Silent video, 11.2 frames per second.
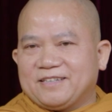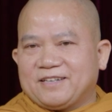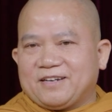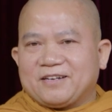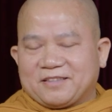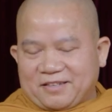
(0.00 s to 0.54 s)

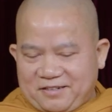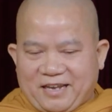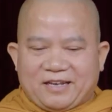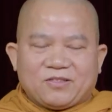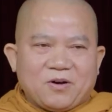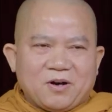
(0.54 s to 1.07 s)
đó cái từ
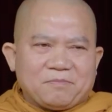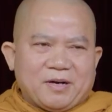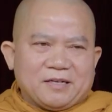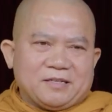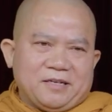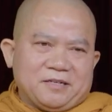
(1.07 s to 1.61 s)
giải thoát mà
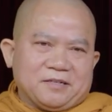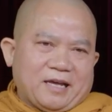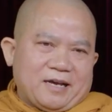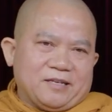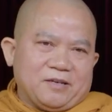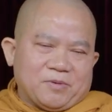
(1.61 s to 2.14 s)
hiện
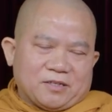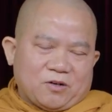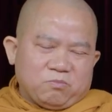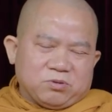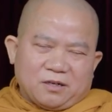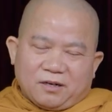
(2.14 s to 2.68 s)
tại nếu mà
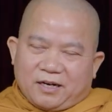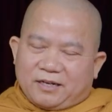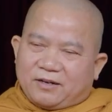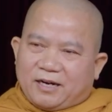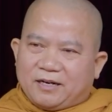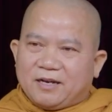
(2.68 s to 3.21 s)
trung thừa
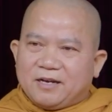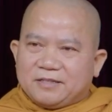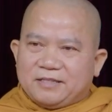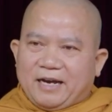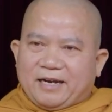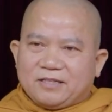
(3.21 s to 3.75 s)
nó ừ, ờ,
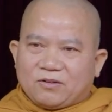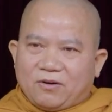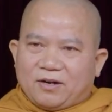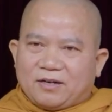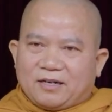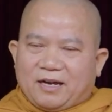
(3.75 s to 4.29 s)
giải
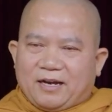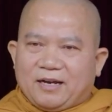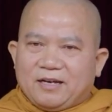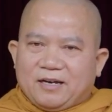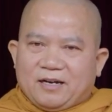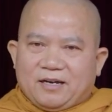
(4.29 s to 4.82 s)
thoát là
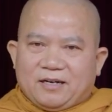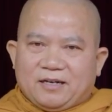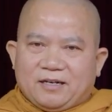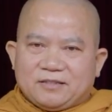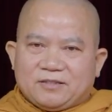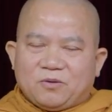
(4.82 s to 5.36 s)

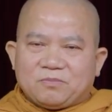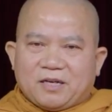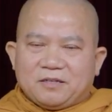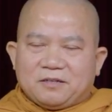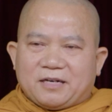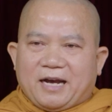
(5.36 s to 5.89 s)
à, chúng
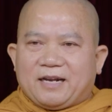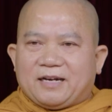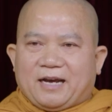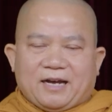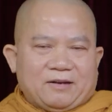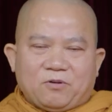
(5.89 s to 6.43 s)
ta được an
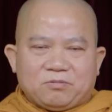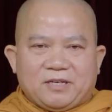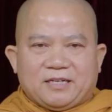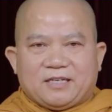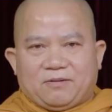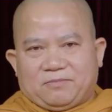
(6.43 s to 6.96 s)
lạc hạnh phúc
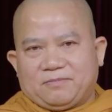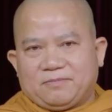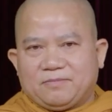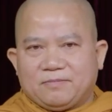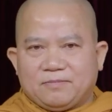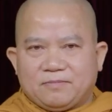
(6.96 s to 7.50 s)
giải xong
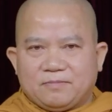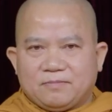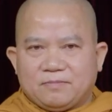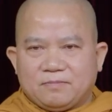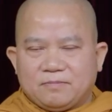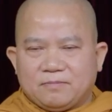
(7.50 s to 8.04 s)

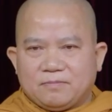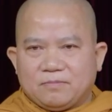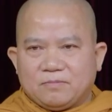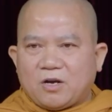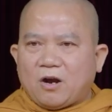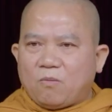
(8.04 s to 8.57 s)

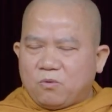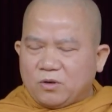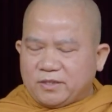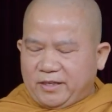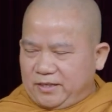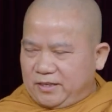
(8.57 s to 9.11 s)
không có
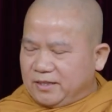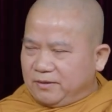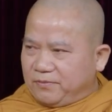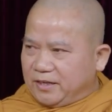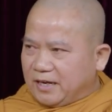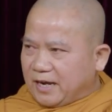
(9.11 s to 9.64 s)
chỉ cái
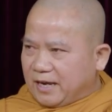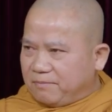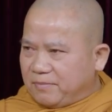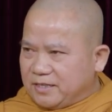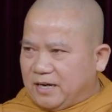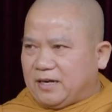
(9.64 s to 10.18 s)
việc ngay
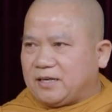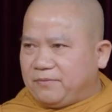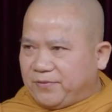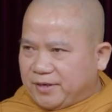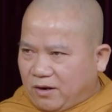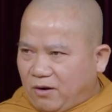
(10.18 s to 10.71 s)
bây giờ cái
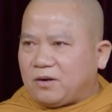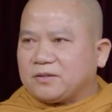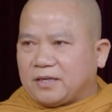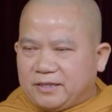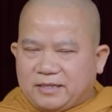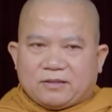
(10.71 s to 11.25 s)
việc có
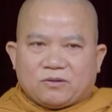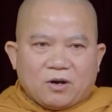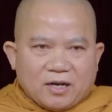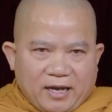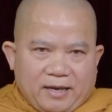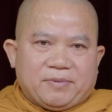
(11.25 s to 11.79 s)
thể giải
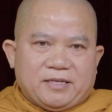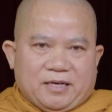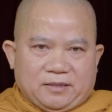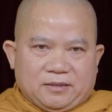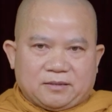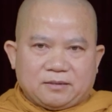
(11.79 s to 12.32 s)
thoát ngay bây
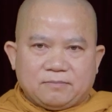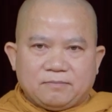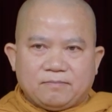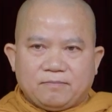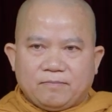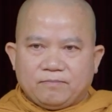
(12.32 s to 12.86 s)
giờ được
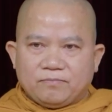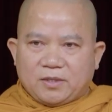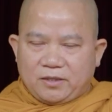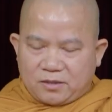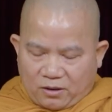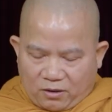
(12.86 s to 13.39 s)

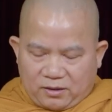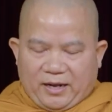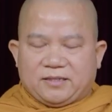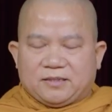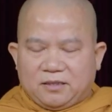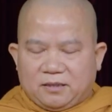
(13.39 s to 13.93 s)
chỉ có
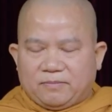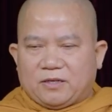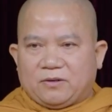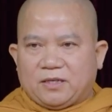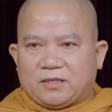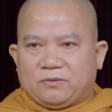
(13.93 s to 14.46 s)
đại thừa mới
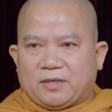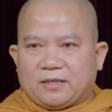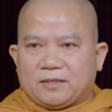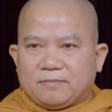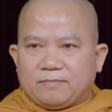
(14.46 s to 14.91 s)
nói cái kiểu này